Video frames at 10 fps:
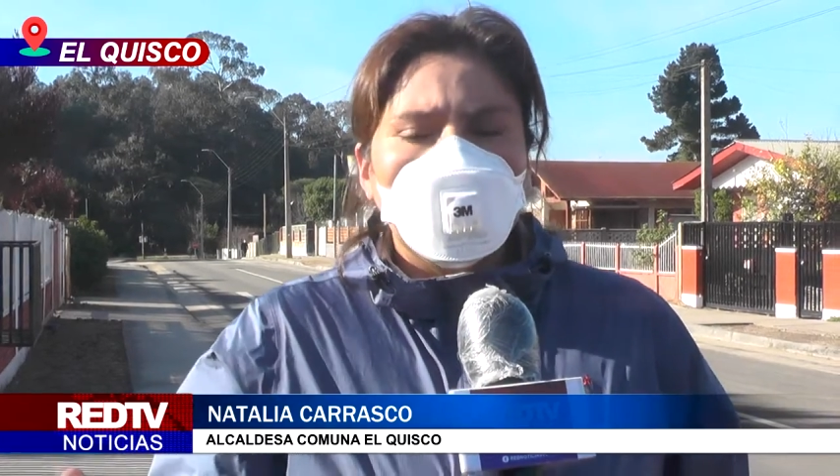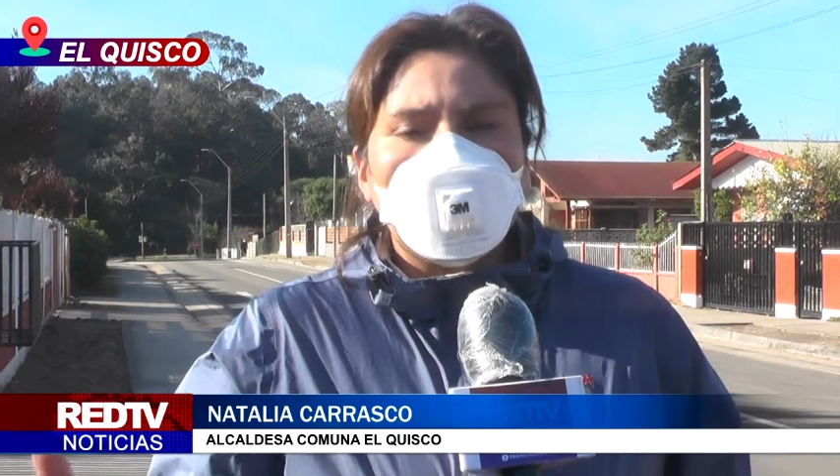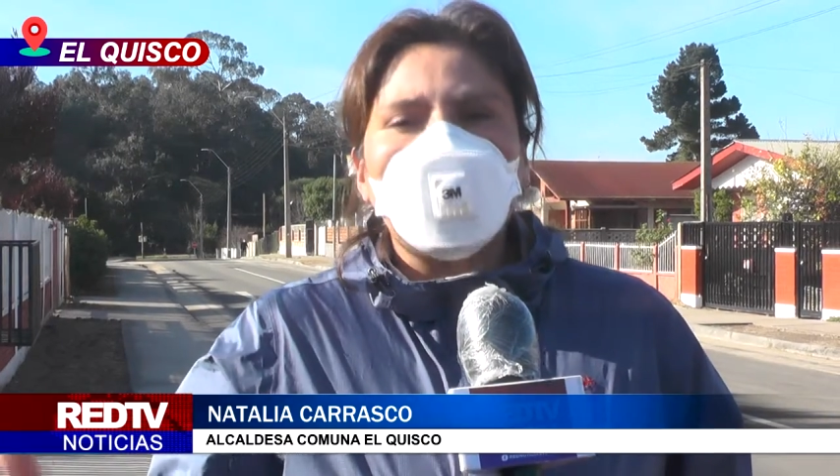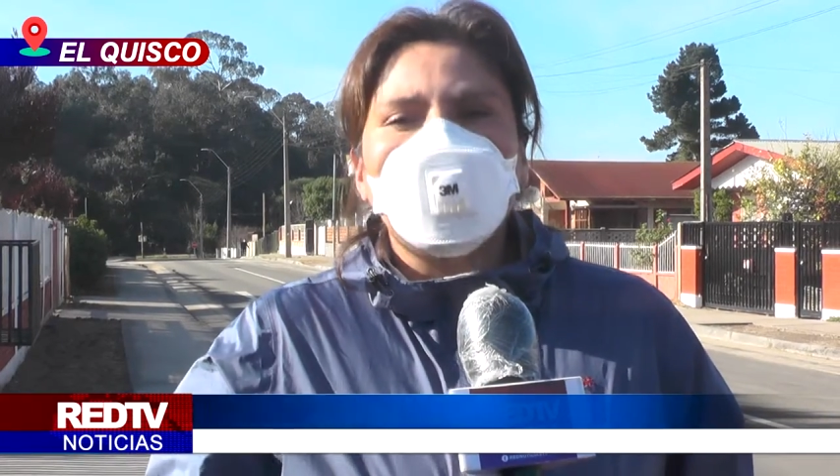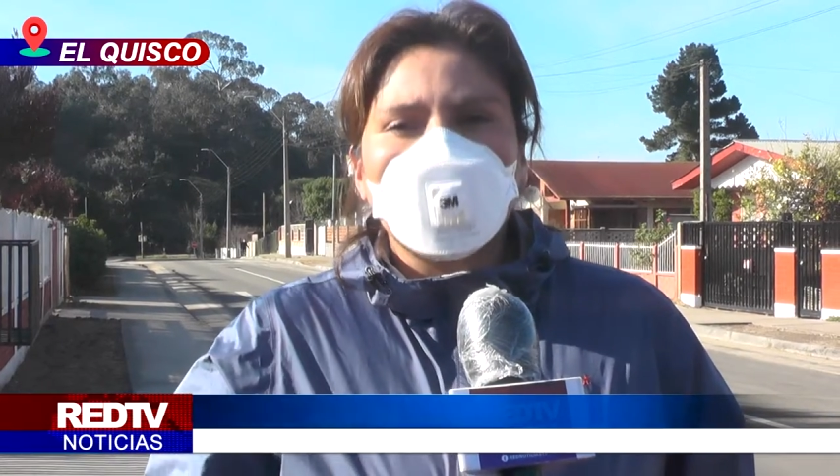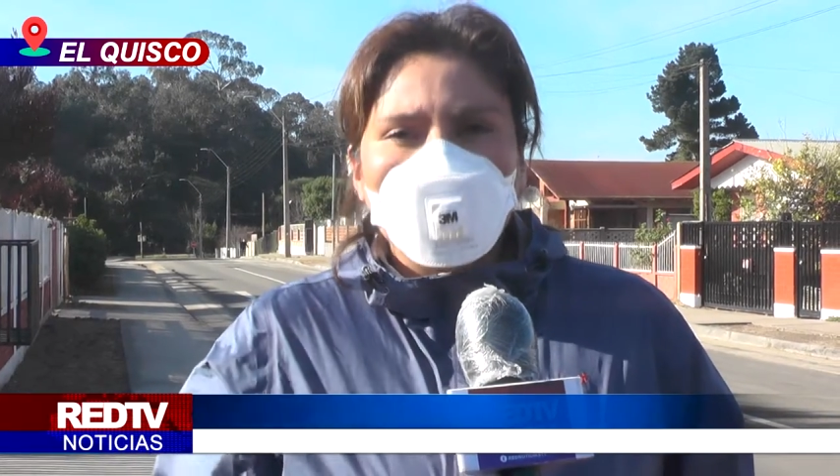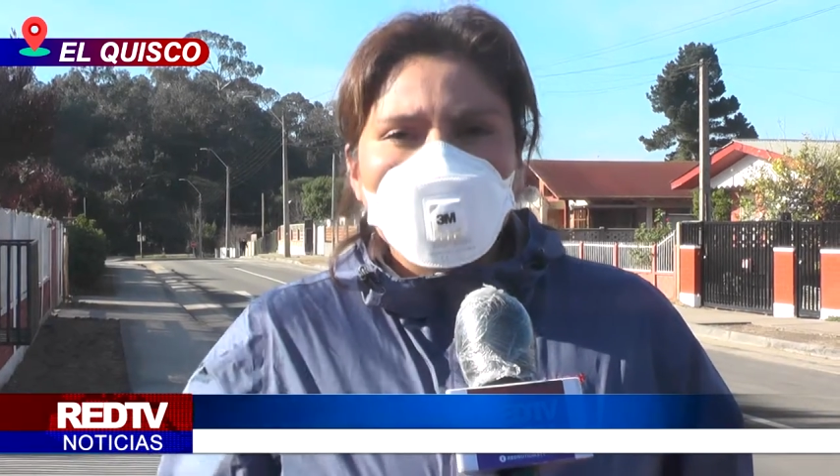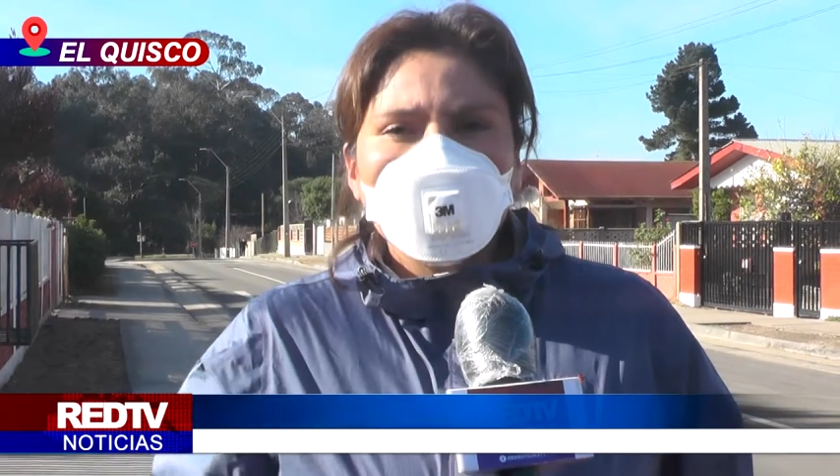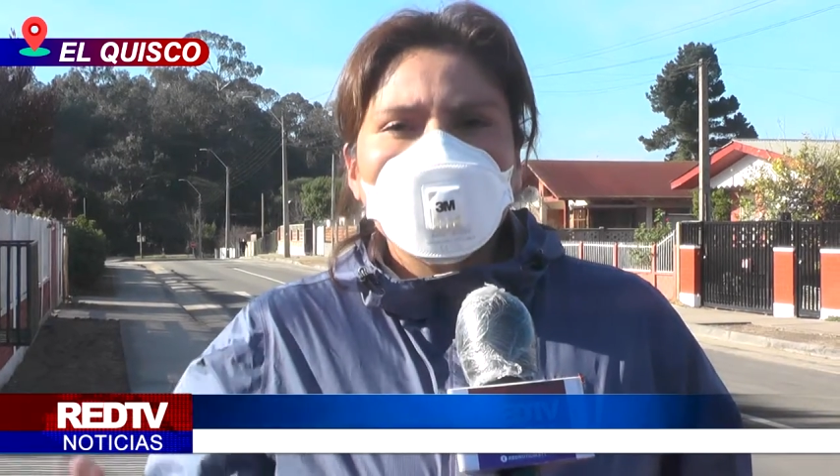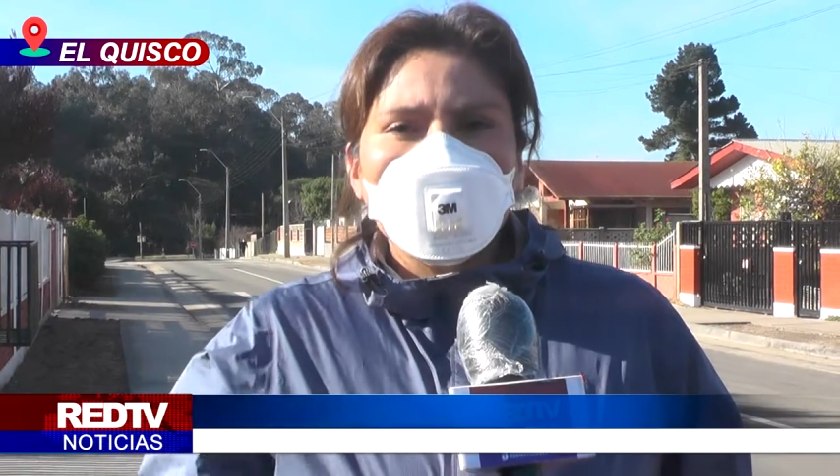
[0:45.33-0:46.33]

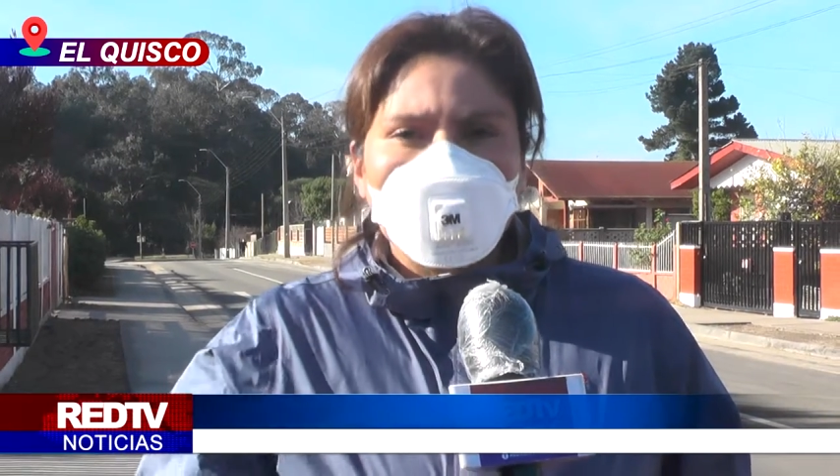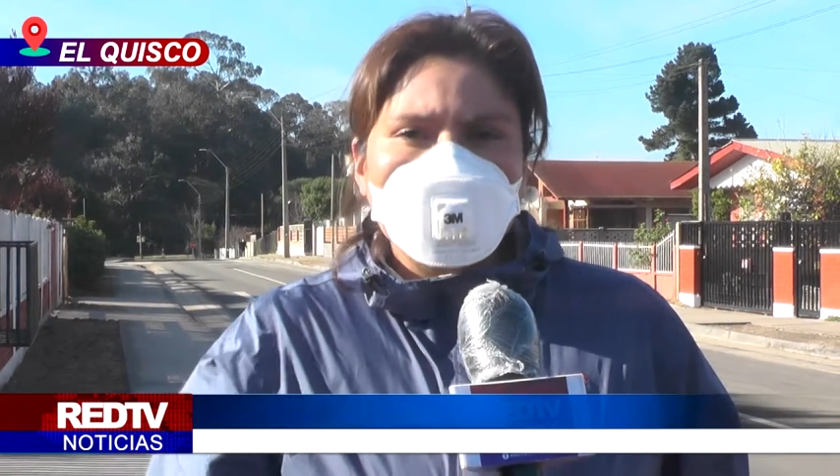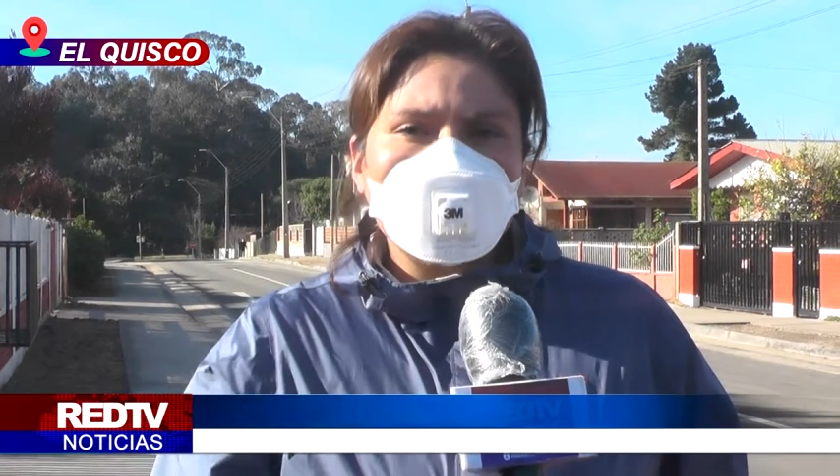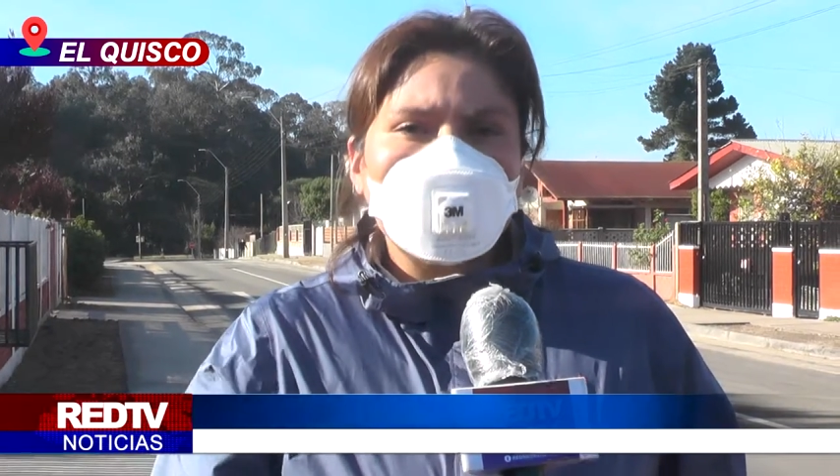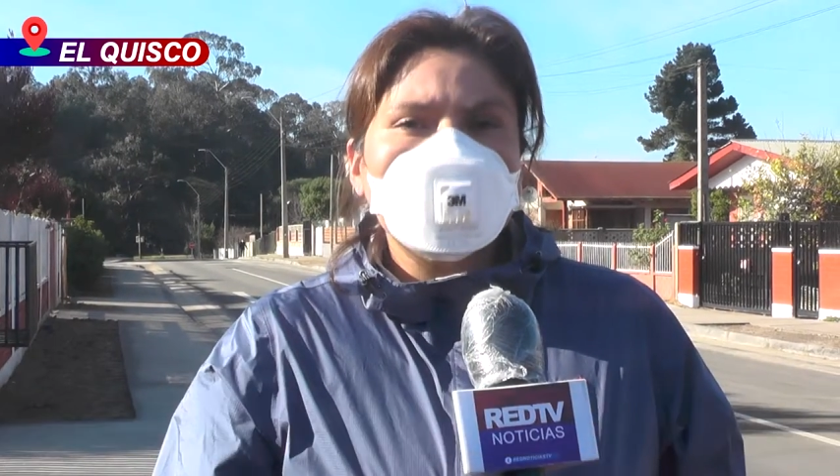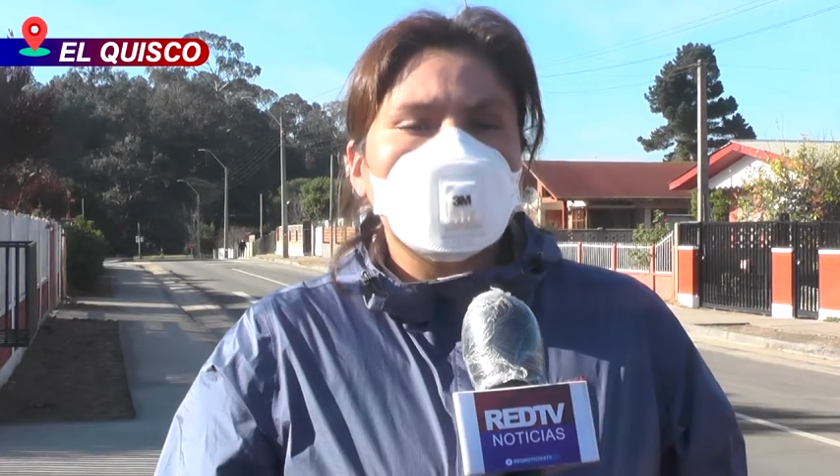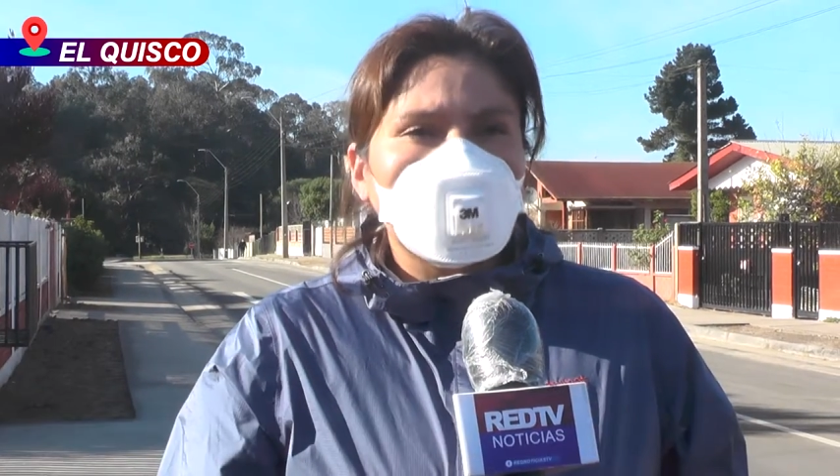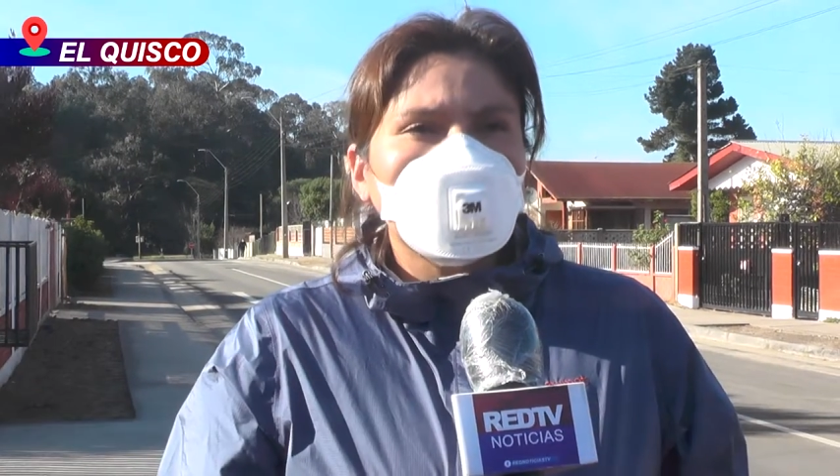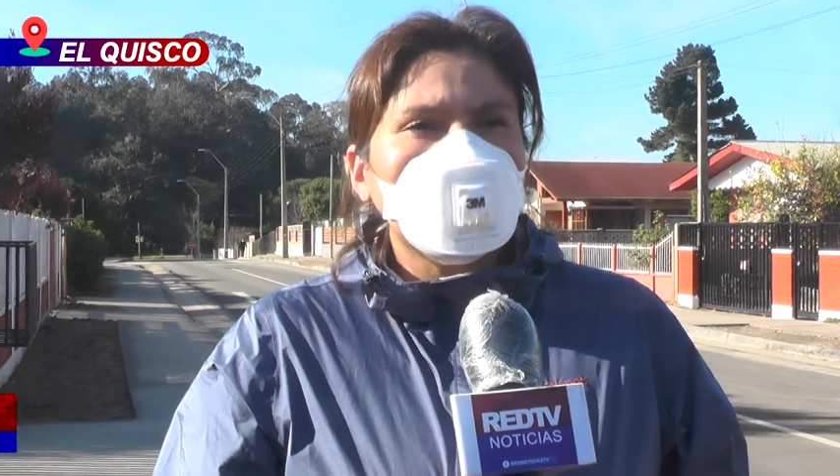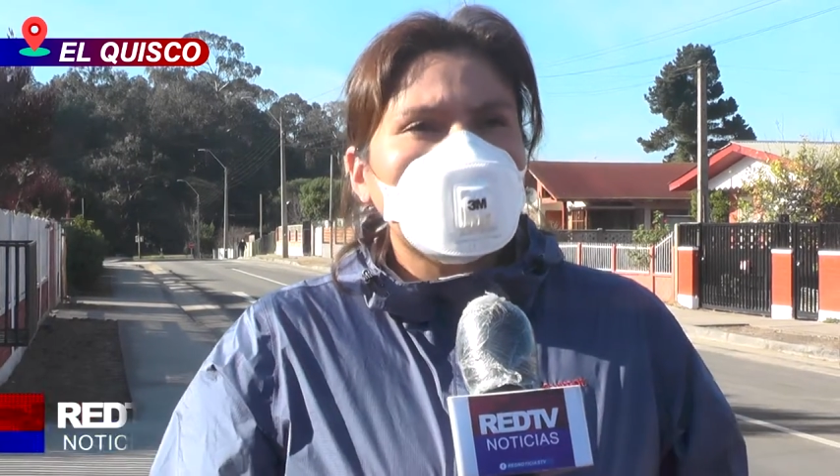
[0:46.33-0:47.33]
abordando y de lo que se está
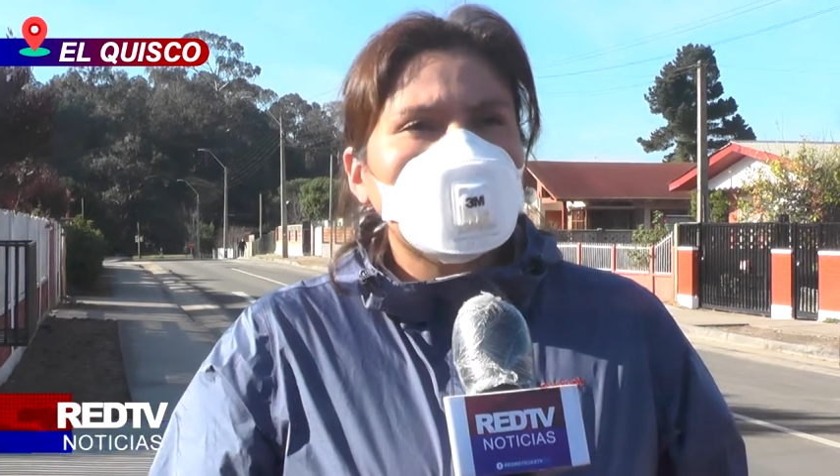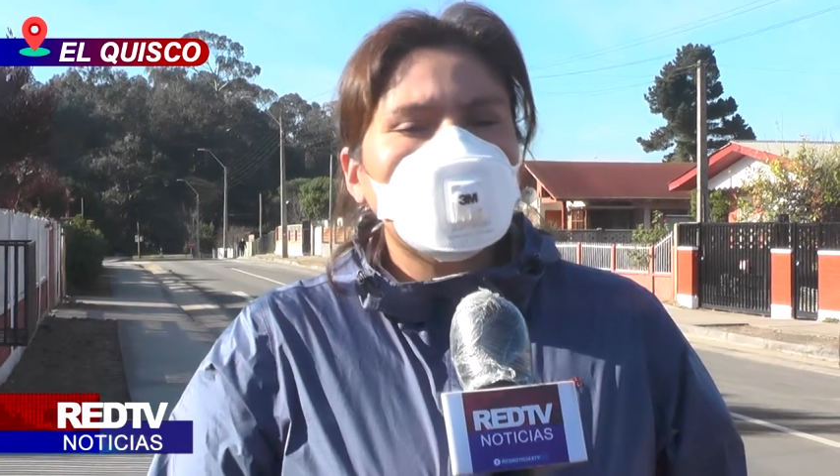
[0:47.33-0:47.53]
haciendo para